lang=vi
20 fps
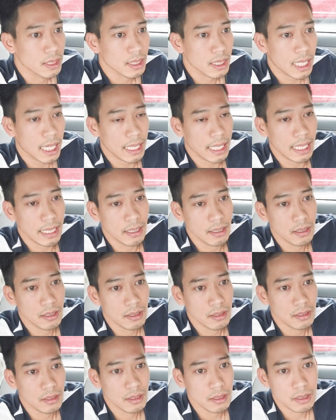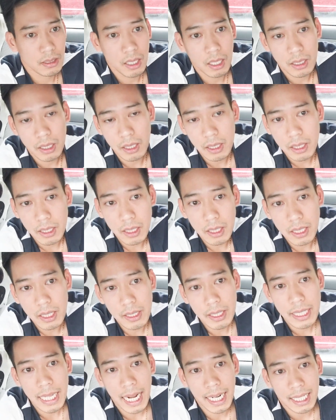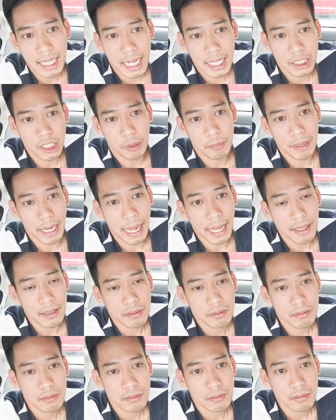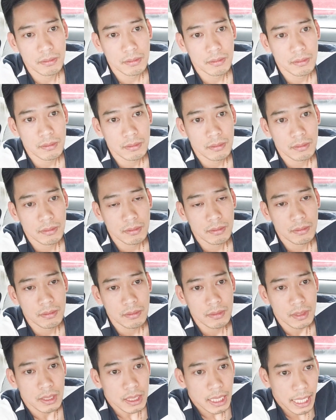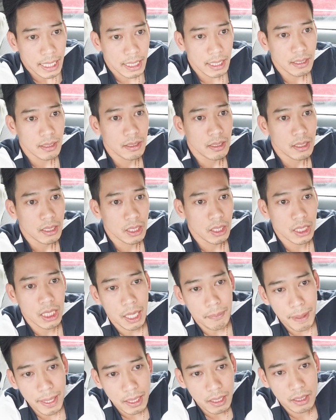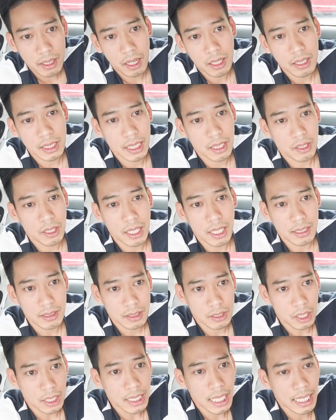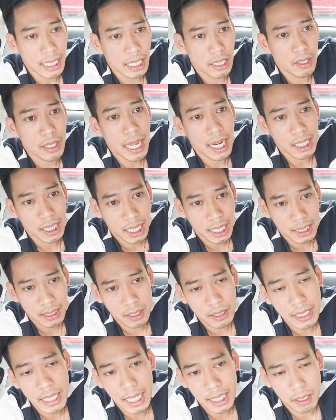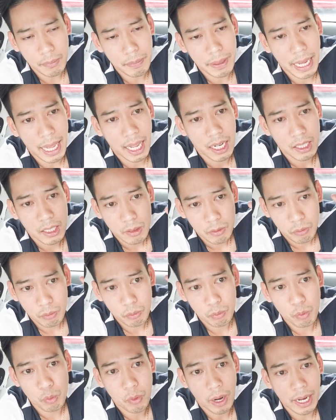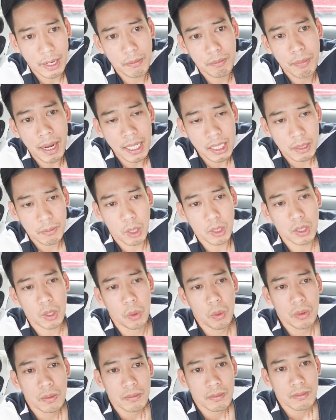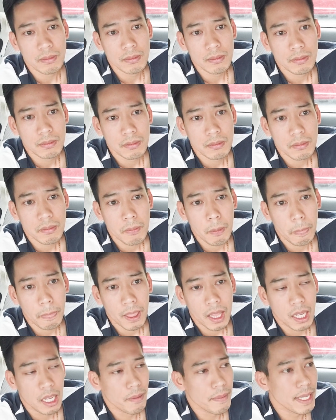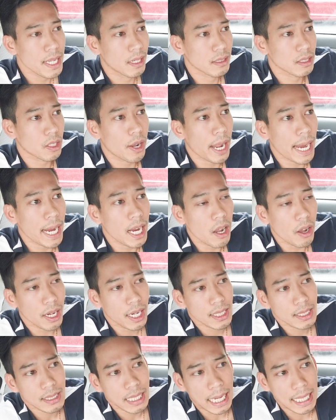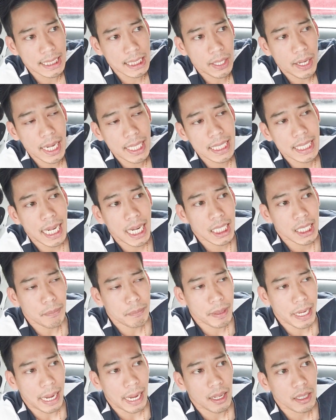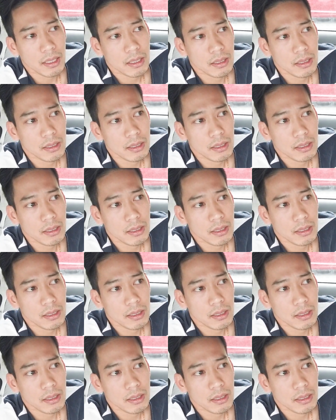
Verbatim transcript: cái thằng này nó nó nó, nó đi ăn ăn trộm gà thì người ta bắt được nó người ta nói là cái thằng này nó ăn, ăn nó đi ăn cắp gà phải bắt nó bỏ tù thì bây giờ tòa án hỏi là tại sao anh đi ăn cắp gà